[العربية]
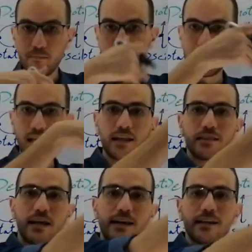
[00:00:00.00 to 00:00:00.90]
من
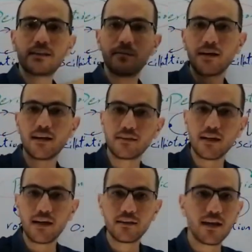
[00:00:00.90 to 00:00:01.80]
حته لحته من
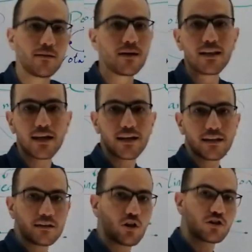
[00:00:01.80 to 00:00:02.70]
حته لحته يبقى ديت
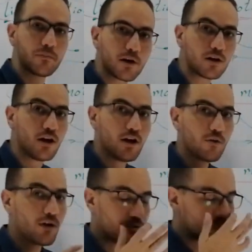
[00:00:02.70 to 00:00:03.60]
كده تعتبر
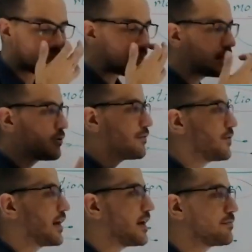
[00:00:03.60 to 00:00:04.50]
ويف زي الويف
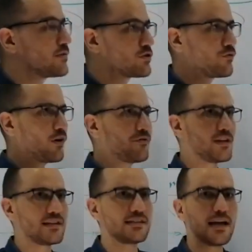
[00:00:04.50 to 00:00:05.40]
اللي هي بتشوفوها في
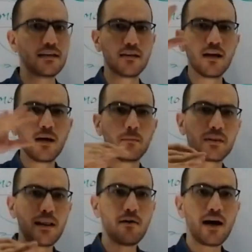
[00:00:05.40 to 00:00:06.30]
الاستاد
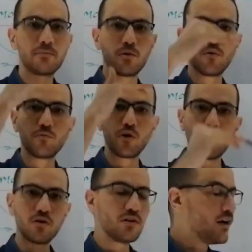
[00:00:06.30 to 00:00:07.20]
بتلاقي واحد بيقوم
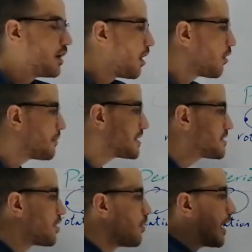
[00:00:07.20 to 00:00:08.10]
ويقعد هو
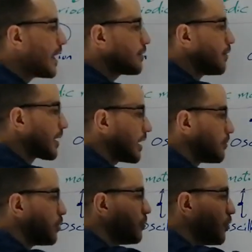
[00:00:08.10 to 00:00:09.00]
بس هو قاعد في
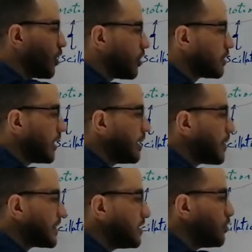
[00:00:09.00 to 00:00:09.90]
مكانه بيقوم ويقعد اللي
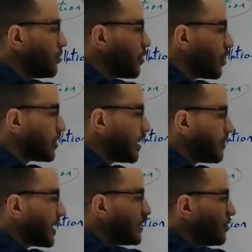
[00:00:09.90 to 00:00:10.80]
بعديه يقوم ويقعد
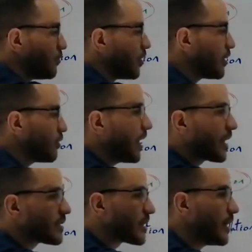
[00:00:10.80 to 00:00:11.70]
اللي بعديه يقوم ويقعد
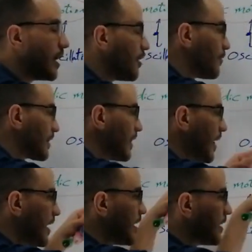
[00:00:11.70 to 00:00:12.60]
وهكذا
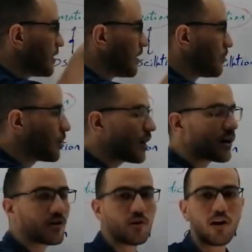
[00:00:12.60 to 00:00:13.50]
فتلاقي ان
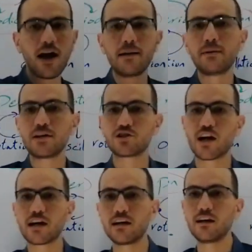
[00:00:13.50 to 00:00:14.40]
المدرج كله عامل
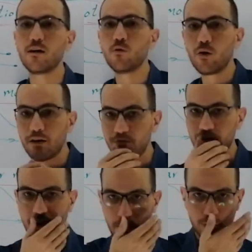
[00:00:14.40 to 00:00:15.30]
شكل
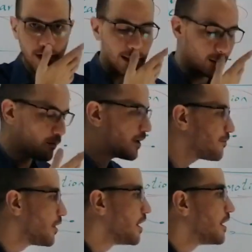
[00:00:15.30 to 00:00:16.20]
ويفي او شكل
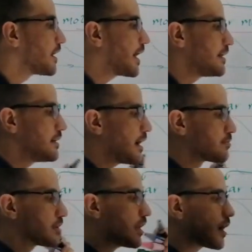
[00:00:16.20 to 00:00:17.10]
ويف كانها
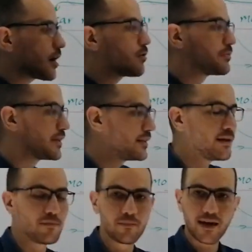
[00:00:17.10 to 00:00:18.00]
بتتحرك
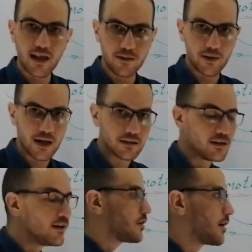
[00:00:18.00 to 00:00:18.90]
وبتتنقل من مكان لمكان
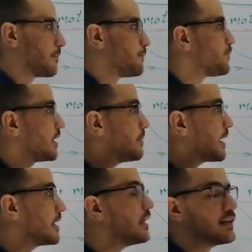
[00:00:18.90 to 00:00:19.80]
طيب
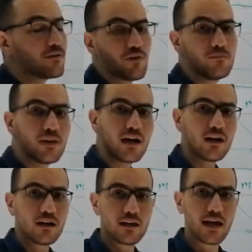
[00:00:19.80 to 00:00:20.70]
يبقى كده احنا
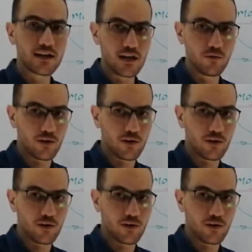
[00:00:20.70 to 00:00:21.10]
فهمنا يعني ايه